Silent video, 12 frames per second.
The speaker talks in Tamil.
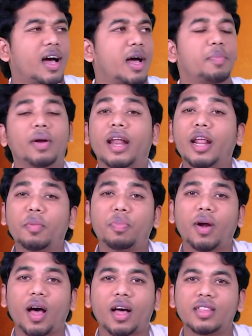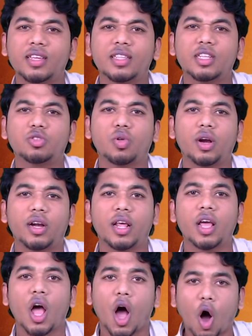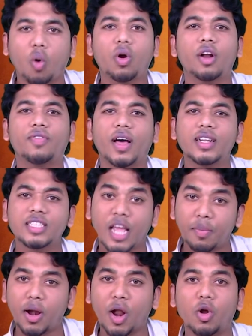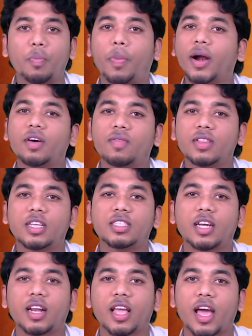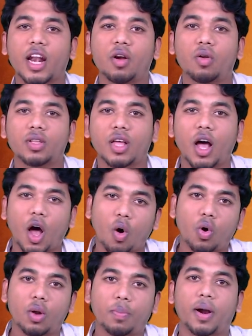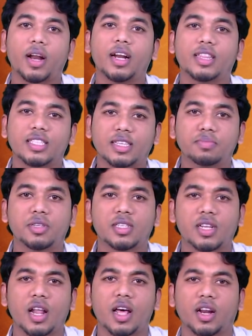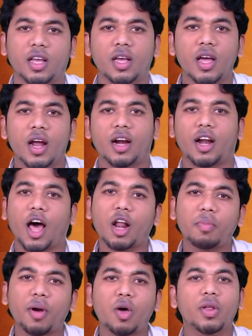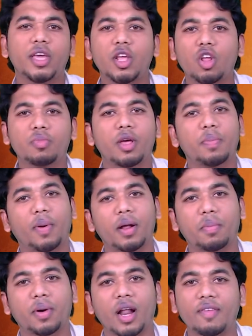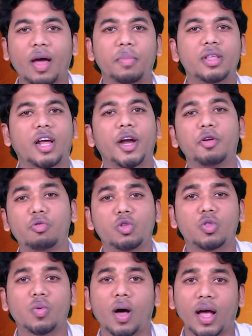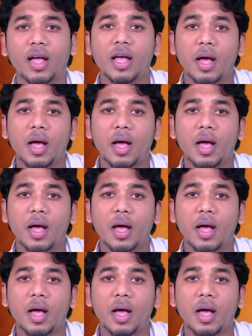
இப்போ நெருப்புடா அது இதுன்னு சொல்லிட்டு அவரோட ஃபேன்ஸ்கேப்லாம் ஒரு படம் வந்துச்சான்னு கேட்குற அளவுக்கு தான் அவரோட படம் எடுத்த சப்ஜெக்ட்லாம் இருக்குது நார்மலாக ஒரு ஹீரோ இது மாதிரி படம் பண்ணாவே அப்படி கழுவி ஊற்றுவாங்க